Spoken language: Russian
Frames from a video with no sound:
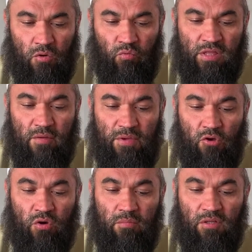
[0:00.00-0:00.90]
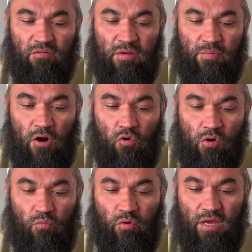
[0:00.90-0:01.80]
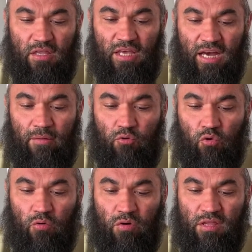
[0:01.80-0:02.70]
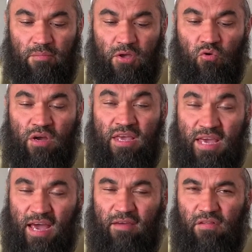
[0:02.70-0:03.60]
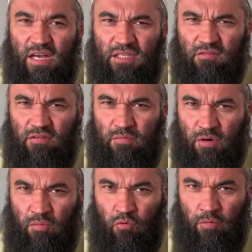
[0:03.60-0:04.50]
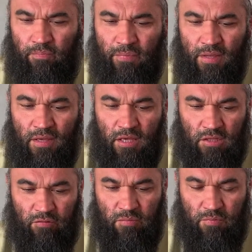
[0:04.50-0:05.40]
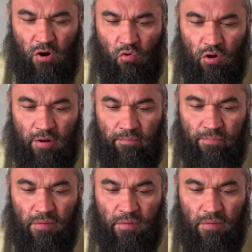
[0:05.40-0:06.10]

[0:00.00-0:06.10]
ва набиюк, и был твоим пророком, ва инни абдука ва набиюк, и я являюсь твоим рабом и твоим пророком.